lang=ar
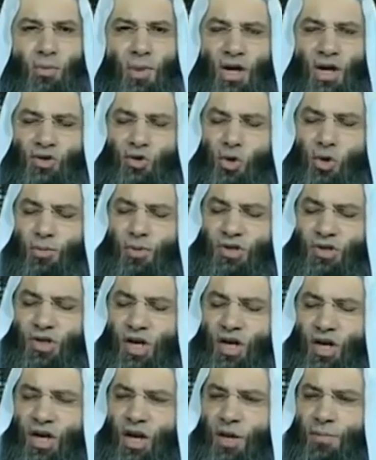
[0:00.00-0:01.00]
أقوم أشعر
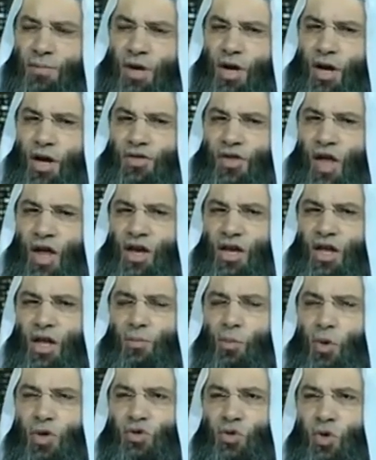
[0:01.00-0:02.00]
بشيء كده من
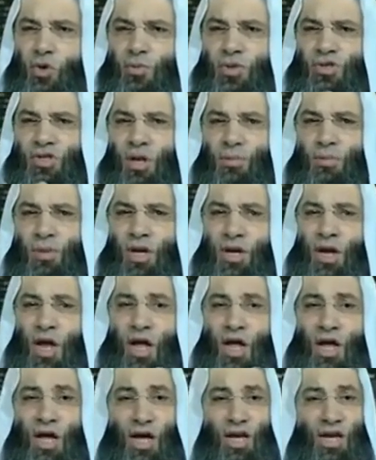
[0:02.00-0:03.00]
التأنيب وأشعر بشيء
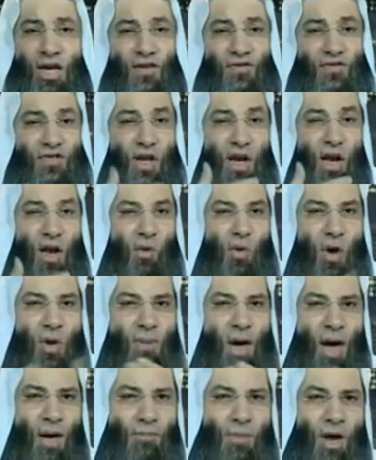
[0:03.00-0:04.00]
من النفس
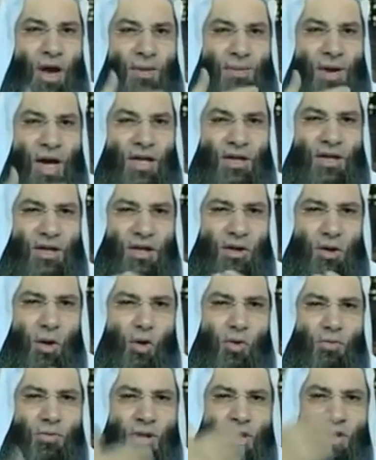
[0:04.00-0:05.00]
اللوامة عمالة بقى
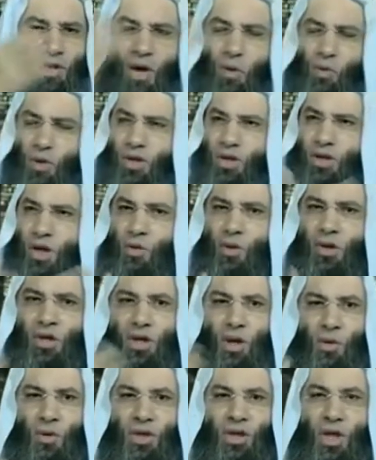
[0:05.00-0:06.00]
تلوم أنت وأنت
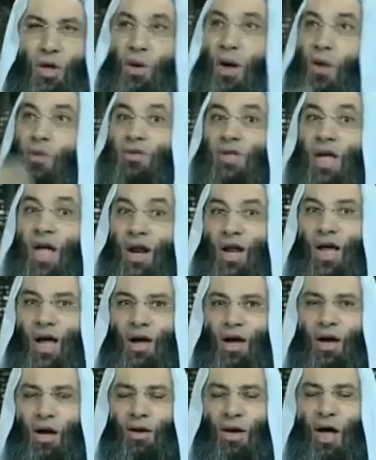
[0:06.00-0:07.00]
وأنت وأنت وعاوز
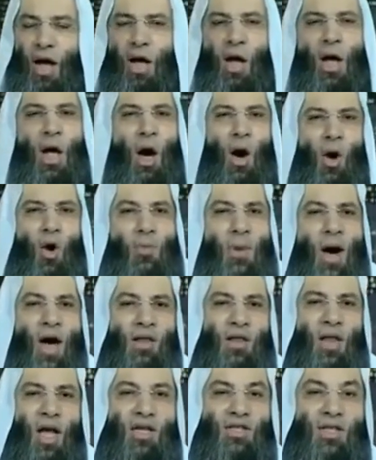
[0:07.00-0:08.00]
أرجع إلى الله
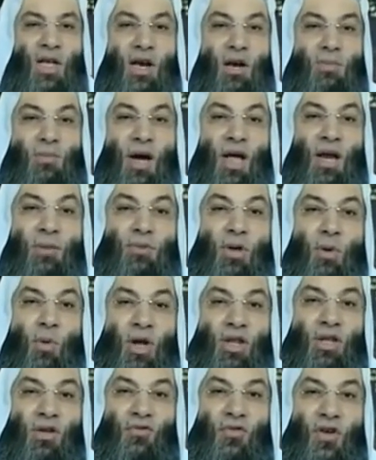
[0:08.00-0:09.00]
أقوم أطلع أصلي المغرب
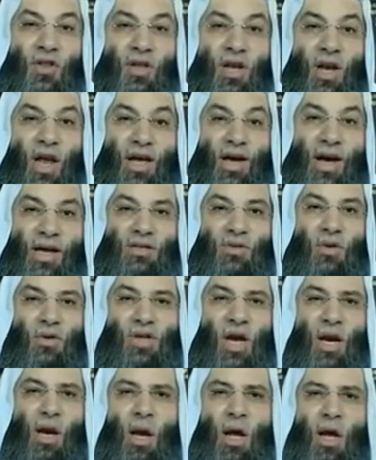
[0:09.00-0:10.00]
دلوقتي بفضل الله
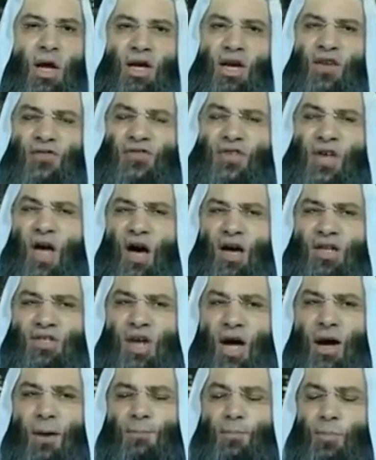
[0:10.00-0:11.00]
عز وجل نفسي
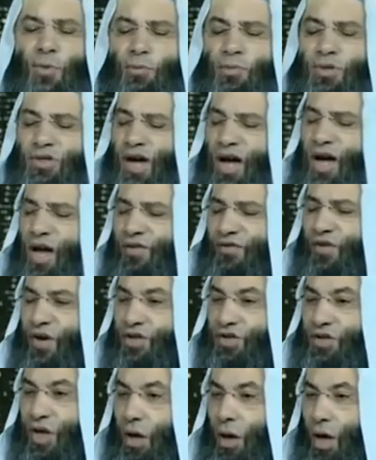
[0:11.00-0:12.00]
أخشع مش
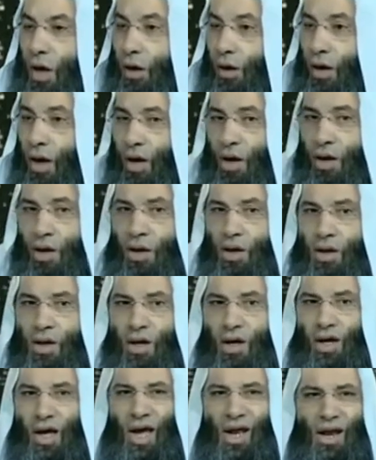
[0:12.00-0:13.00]
عارف أخشع الله
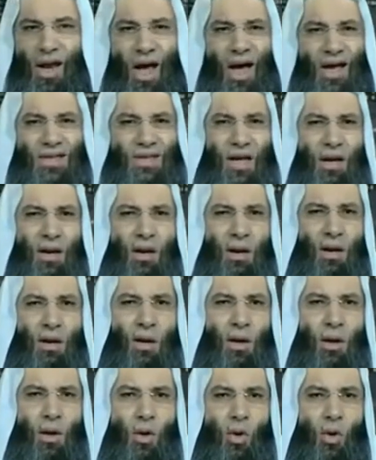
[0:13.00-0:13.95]
إيه اللي حصل